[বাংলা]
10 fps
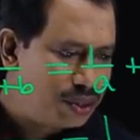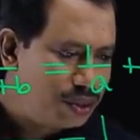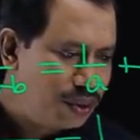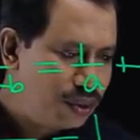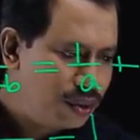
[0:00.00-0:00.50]

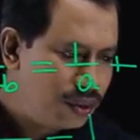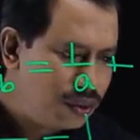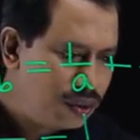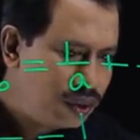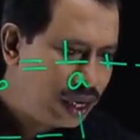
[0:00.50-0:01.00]
টু
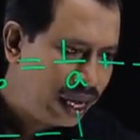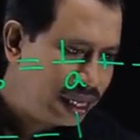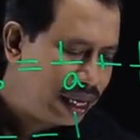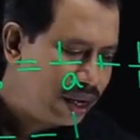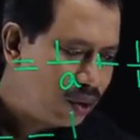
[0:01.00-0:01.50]

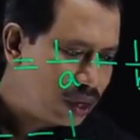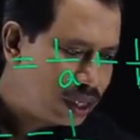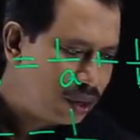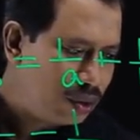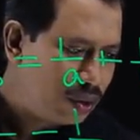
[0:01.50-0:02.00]
এদিকেও
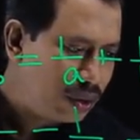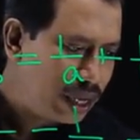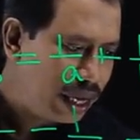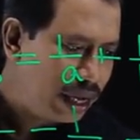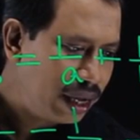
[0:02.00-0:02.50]
লসাগু করি